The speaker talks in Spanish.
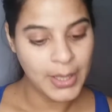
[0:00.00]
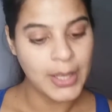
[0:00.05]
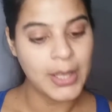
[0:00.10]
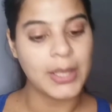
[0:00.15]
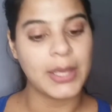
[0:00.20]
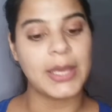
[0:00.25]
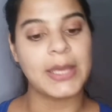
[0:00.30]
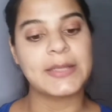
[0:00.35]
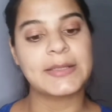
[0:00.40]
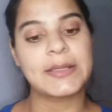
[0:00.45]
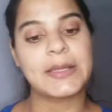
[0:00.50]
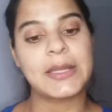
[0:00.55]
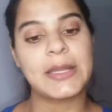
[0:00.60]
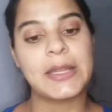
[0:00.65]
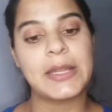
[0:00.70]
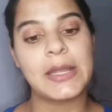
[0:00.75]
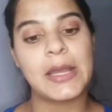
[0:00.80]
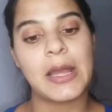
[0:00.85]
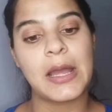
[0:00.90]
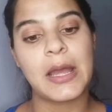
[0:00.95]
que
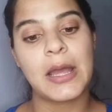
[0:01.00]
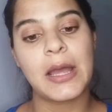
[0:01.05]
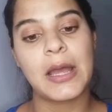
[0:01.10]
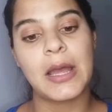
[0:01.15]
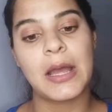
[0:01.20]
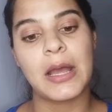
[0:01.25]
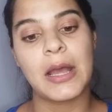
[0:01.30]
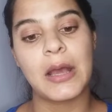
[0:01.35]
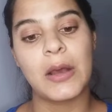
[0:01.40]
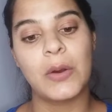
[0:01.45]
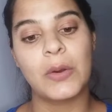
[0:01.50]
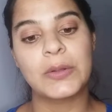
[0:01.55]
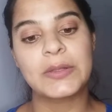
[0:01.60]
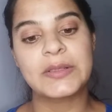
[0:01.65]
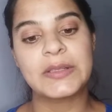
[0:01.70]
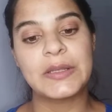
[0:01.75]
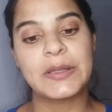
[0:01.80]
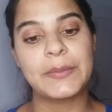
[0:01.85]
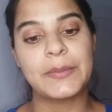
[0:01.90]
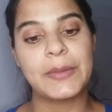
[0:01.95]
sería
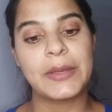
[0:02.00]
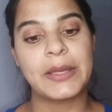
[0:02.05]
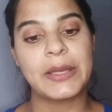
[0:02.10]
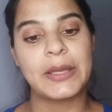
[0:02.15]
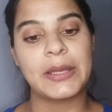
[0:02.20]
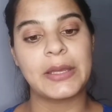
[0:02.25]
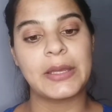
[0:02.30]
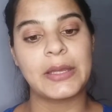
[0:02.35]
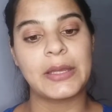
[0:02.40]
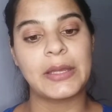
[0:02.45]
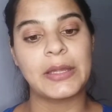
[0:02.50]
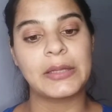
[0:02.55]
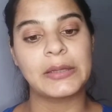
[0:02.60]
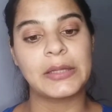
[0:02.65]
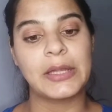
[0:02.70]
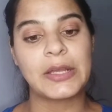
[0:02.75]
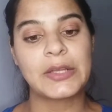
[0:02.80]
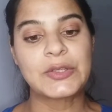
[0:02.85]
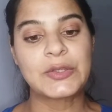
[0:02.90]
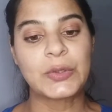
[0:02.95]

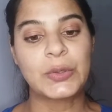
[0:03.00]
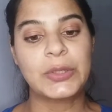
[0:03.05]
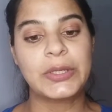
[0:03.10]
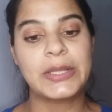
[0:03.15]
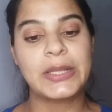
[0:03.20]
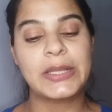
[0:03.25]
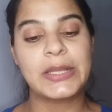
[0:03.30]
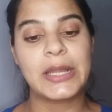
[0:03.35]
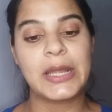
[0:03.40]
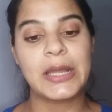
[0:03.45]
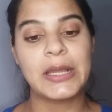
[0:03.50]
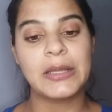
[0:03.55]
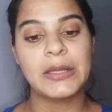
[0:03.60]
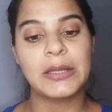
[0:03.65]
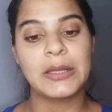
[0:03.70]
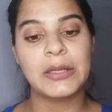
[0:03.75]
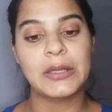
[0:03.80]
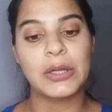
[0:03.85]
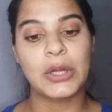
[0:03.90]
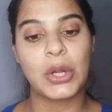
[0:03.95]

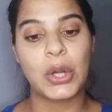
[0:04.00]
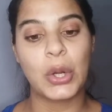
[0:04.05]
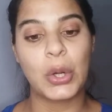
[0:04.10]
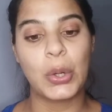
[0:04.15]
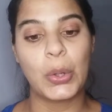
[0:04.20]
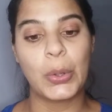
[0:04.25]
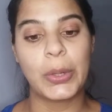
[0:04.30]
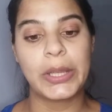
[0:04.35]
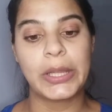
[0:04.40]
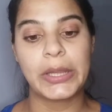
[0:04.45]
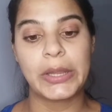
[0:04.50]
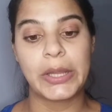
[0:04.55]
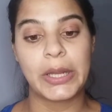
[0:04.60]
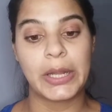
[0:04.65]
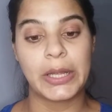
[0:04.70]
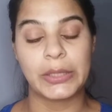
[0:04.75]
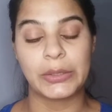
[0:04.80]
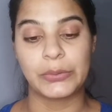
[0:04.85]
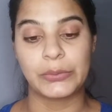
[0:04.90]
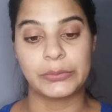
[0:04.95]
oximetasolina
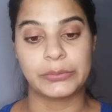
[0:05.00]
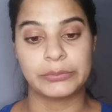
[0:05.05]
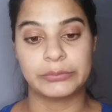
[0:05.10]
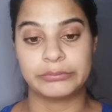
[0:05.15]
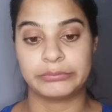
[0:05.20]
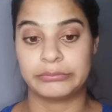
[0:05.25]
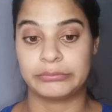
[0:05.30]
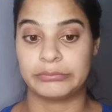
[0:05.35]
clorhidrato,